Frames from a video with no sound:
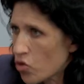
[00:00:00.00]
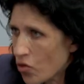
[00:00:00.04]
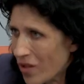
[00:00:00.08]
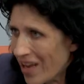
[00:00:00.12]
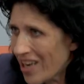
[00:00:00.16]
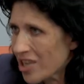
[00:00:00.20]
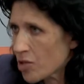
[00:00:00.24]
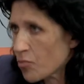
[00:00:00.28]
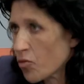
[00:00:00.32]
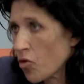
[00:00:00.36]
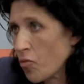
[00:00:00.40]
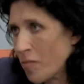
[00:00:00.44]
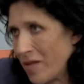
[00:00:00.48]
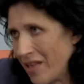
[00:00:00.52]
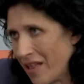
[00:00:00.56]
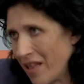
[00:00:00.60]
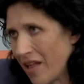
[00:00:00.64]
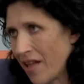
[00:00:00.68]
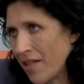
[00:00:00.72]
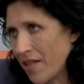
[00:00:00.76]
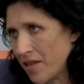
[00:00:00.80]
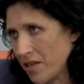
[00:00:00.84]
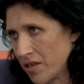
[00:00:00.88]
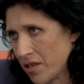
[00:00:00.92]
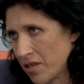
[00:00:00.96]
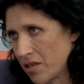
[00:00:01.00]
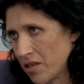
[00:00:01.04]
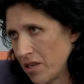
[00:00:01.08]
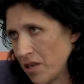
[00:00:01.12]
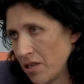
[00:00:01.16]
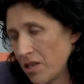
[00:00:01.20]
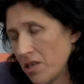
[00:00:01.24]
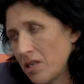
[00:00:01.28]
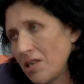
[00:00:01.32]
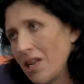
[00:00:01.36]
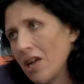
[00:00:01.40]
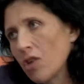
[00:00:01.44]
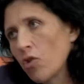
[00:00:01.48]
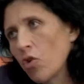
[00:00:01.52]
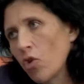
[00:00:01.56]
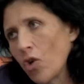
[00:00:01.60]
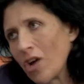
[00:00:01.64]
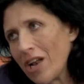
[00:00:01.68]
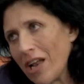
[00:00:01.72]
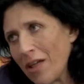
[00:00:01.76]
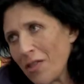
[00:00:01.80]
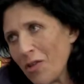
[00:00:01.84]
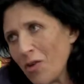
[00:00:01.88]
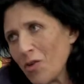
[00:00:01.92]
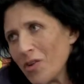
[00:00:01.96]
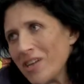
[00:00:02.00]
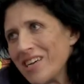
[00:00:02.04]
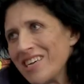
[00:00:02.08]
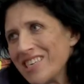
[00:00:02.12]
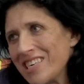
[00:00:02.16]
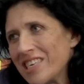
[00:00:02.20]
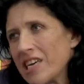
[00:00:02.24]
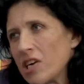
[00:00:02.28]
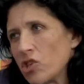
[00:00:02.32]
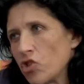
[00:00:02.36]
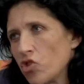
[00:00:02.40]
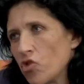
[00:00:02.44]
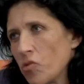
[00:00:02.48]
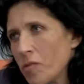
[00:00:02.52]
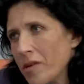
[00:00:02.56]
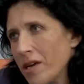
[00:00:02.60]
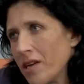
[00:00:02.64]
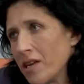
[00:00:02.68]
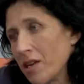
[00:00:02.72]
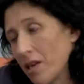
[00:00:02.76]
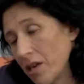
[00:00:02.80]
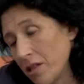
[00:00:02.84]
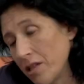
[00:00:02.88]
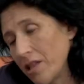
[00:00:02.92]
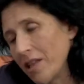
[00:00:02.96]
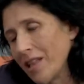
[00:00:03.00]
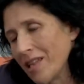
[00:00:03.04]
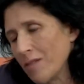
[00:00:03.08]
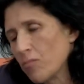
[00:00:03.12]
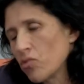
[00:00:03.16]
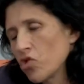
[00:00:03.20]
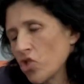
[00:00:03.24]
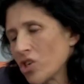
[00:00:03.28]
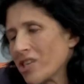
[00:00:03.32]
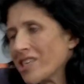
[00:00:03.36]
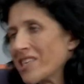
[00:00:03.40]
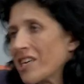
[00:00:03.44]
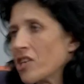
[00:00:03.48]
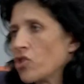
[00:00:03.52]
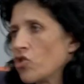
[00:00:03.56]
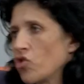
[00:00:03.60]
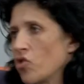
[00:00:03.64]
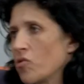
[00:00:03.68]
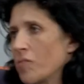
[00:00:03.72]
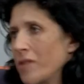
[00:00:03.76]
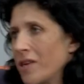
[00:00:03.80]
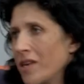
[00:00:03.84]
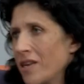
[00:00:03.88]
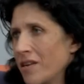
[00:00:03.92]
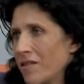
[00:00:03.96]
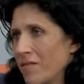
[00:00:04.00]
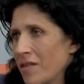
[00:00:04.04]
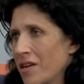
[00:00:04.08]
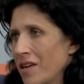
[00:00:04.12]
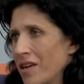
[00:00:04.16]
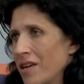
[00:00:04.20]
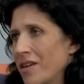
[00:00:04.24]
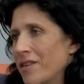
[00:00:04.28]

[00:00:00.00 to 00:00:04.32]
todas las propiedades, si la congelación se ha hecho bien, que entendemos que se ha hecho bien.